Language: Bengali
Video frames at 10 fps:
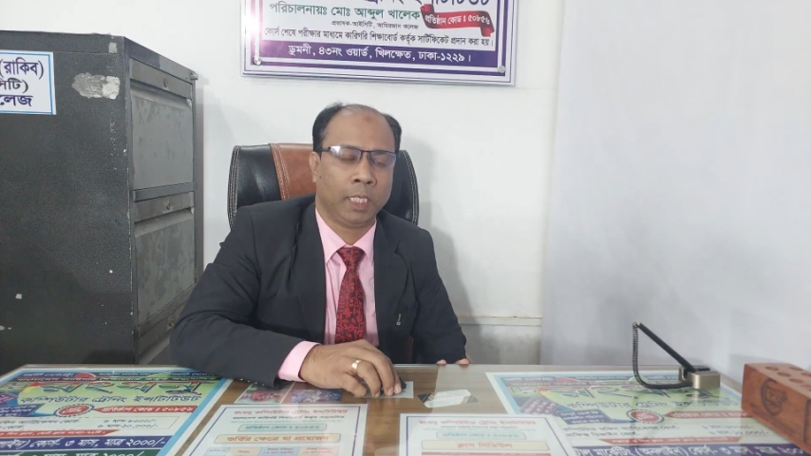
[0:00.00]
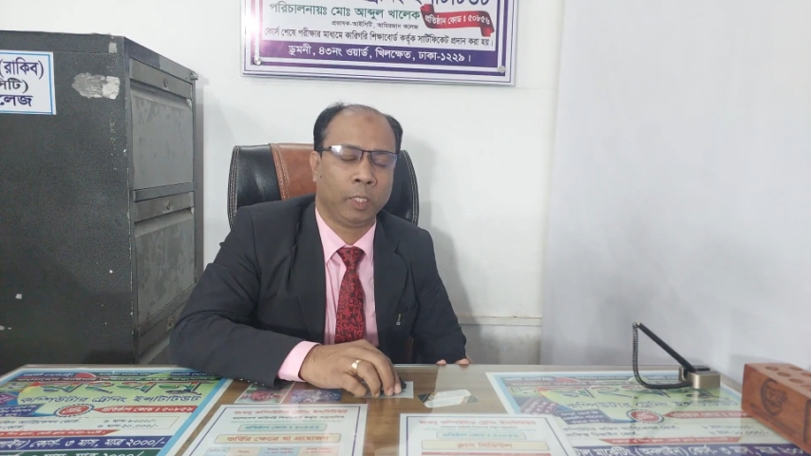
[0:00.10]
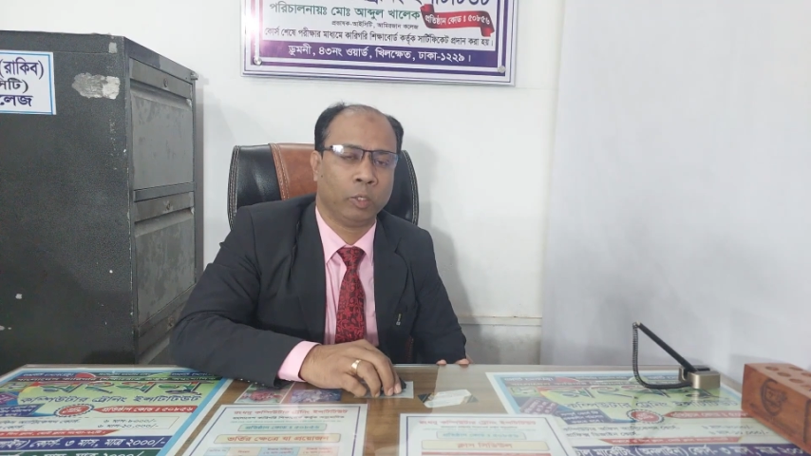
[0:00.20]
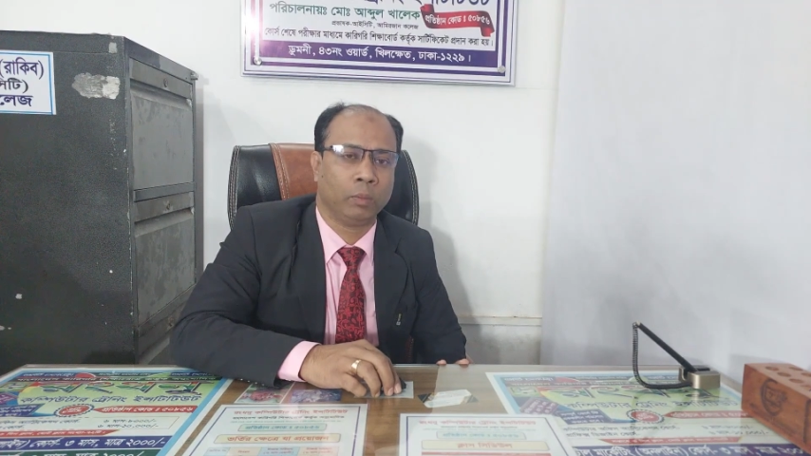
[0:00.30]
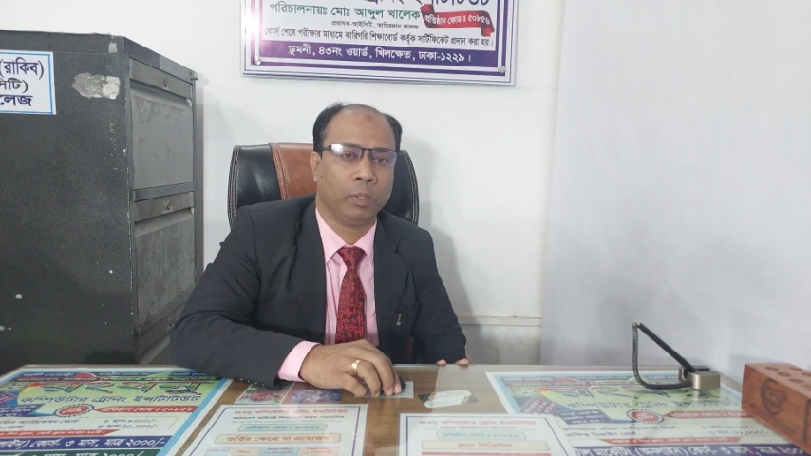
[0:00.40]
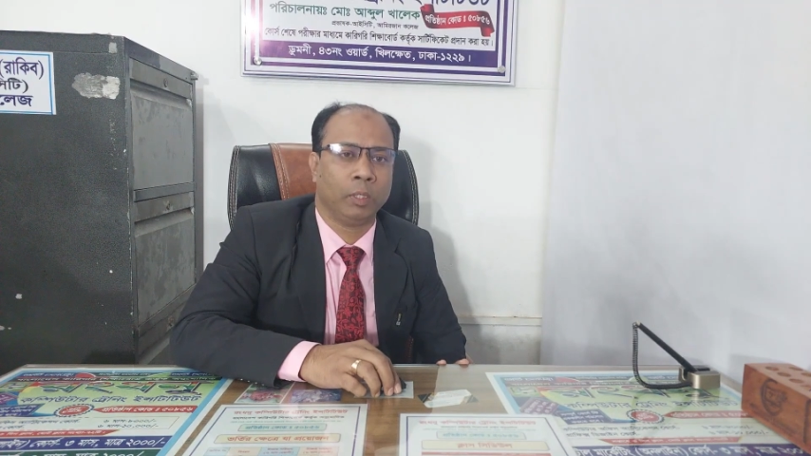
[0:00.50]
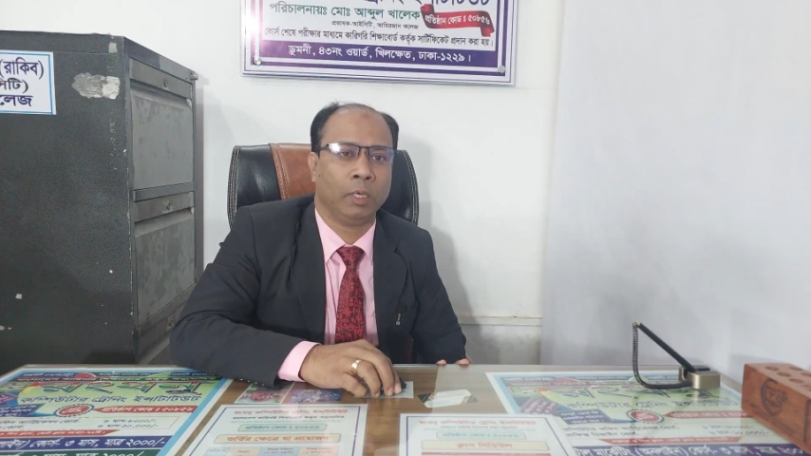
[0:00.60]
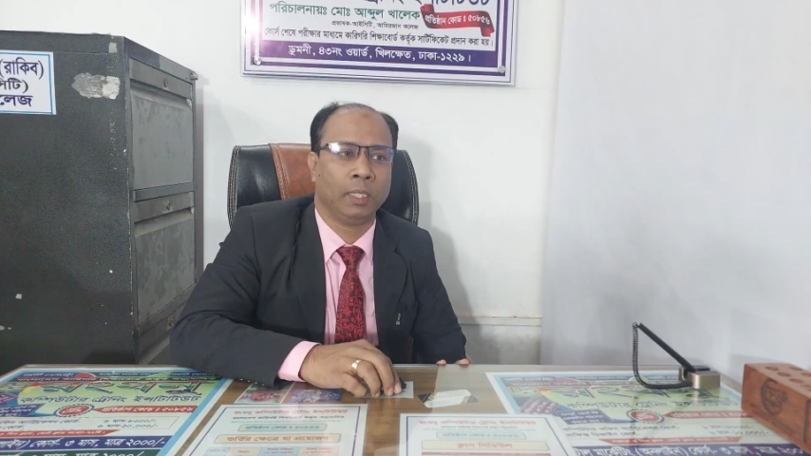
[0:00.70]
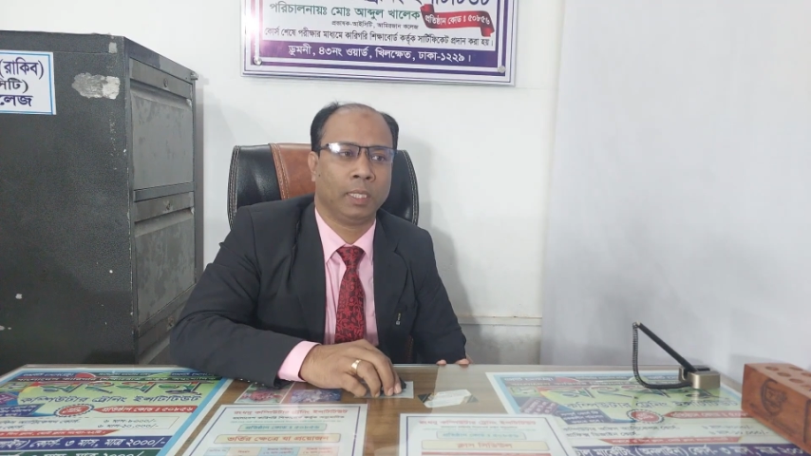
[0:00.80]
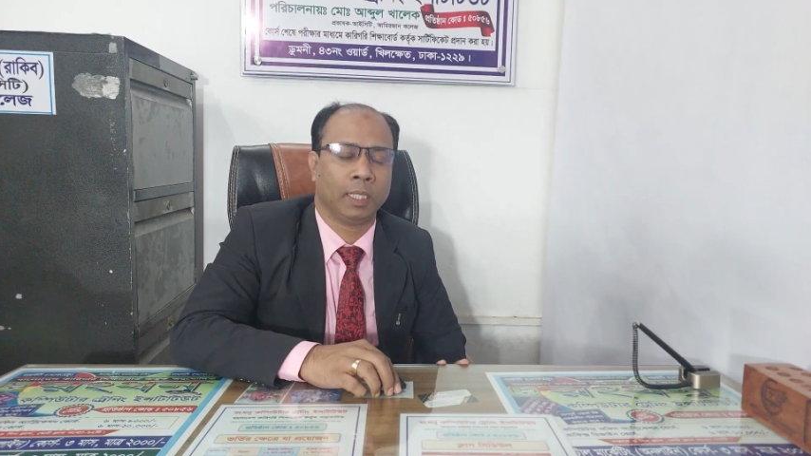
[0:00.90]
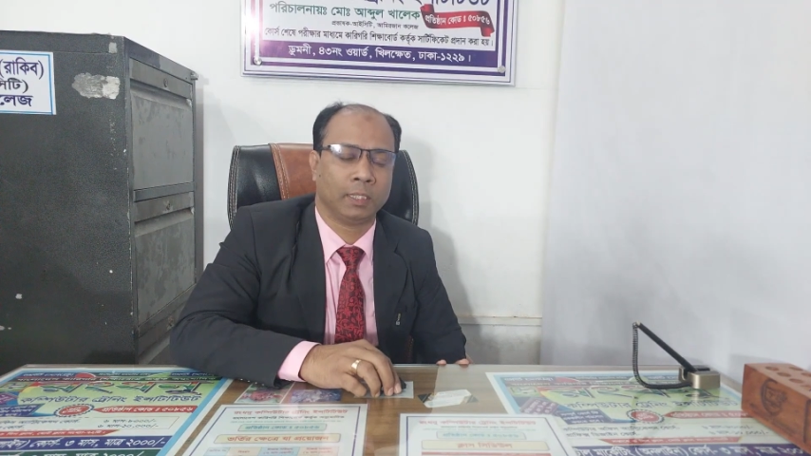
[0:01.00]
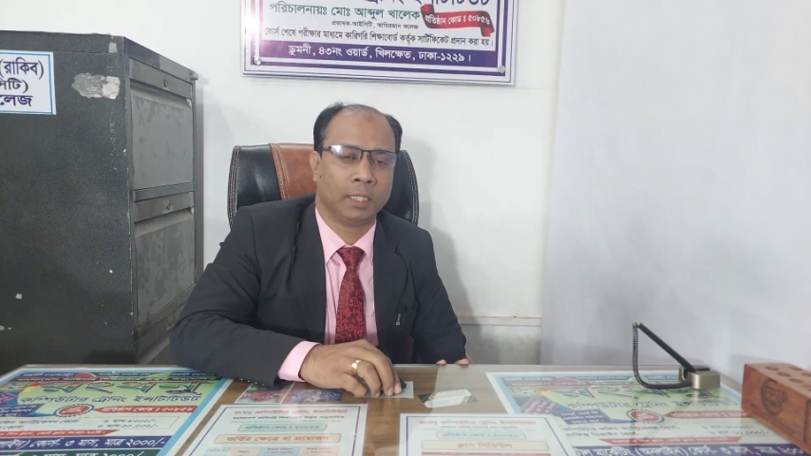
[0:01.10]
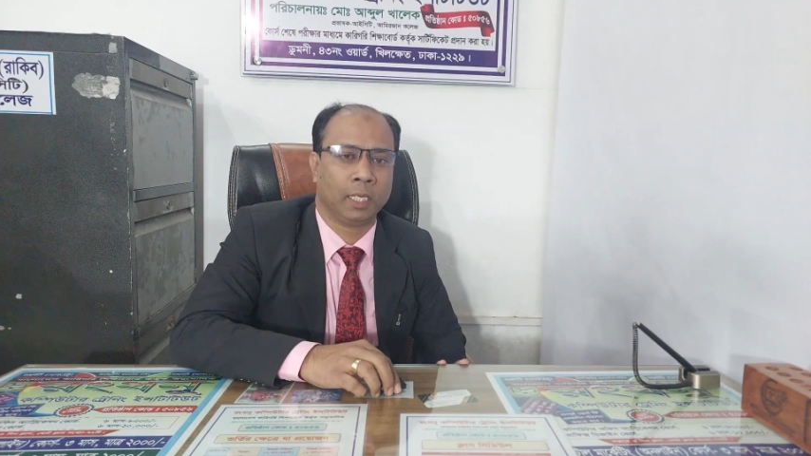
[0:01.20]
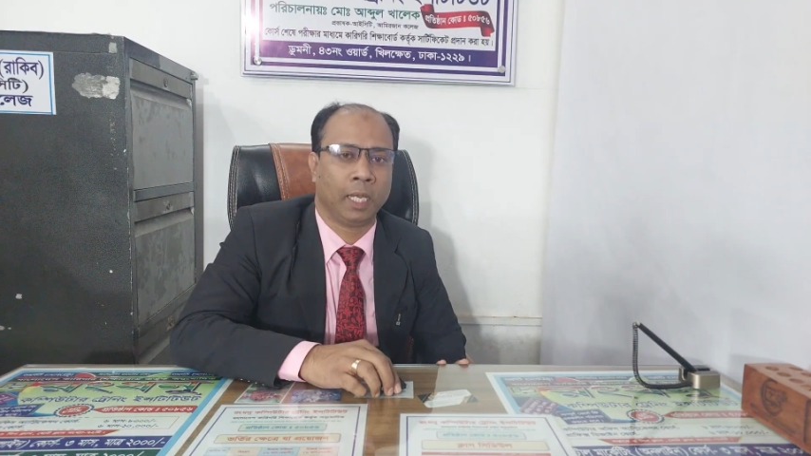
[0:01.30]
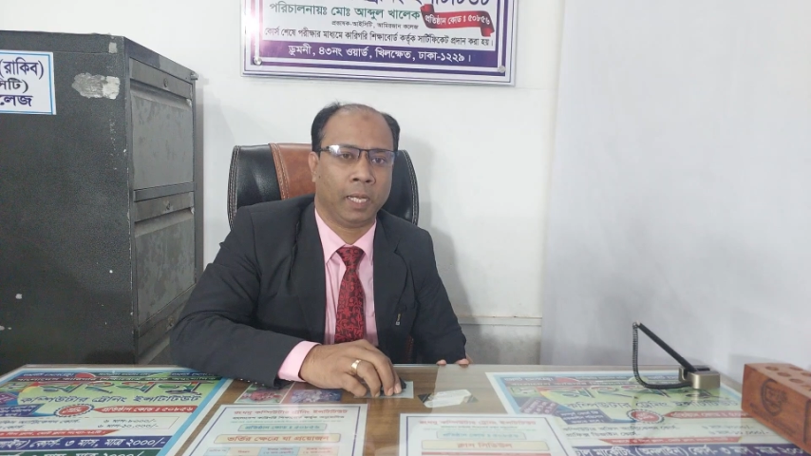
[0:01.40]
শিক্ষক মণ্ডলীদের কাছ
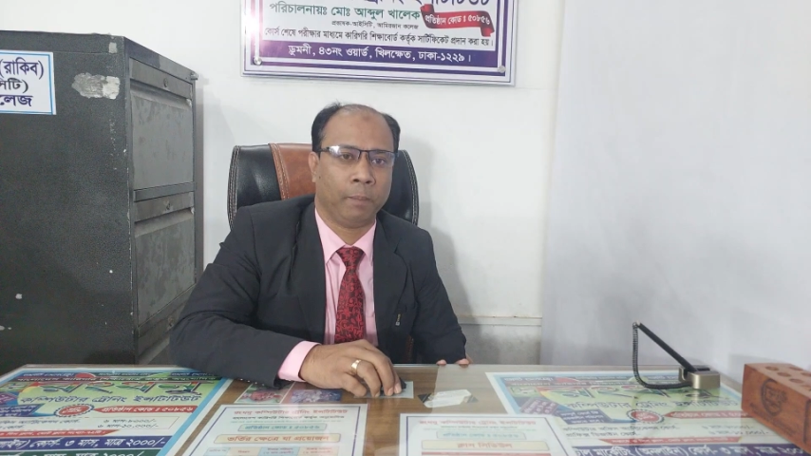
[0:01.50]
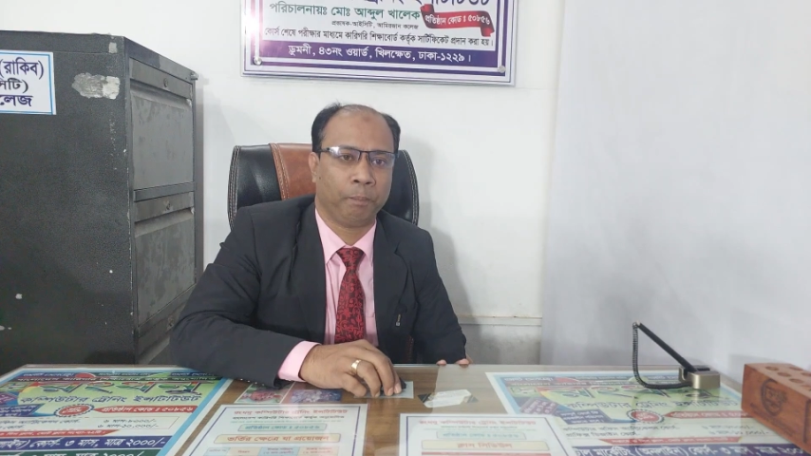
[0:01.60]
থেকে